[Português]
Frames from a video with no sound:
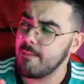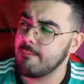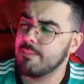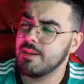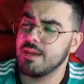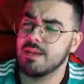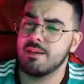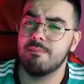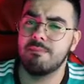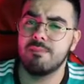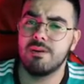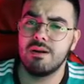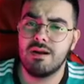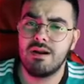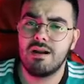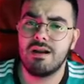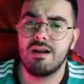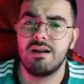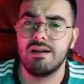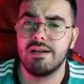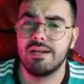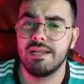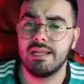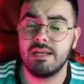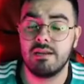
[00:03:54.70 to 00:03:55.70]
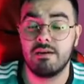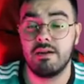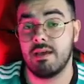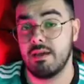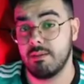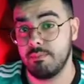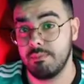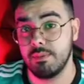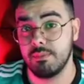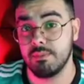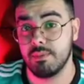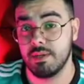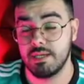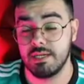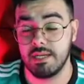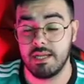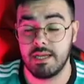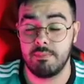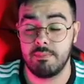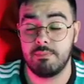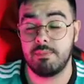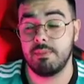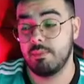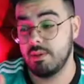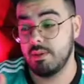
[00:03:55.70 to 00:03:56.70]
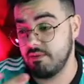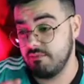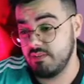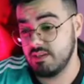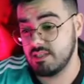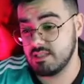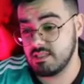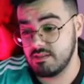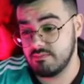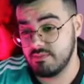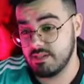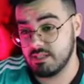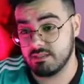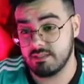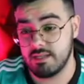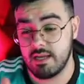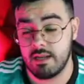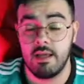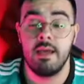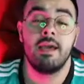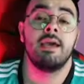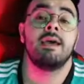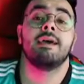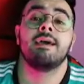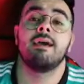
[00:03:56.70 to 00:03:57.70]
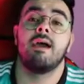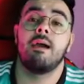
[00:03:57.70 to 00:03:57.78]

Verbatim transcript: Happy birthday. Não é happy birthday, né? Happy birthday. É feliz aniversário.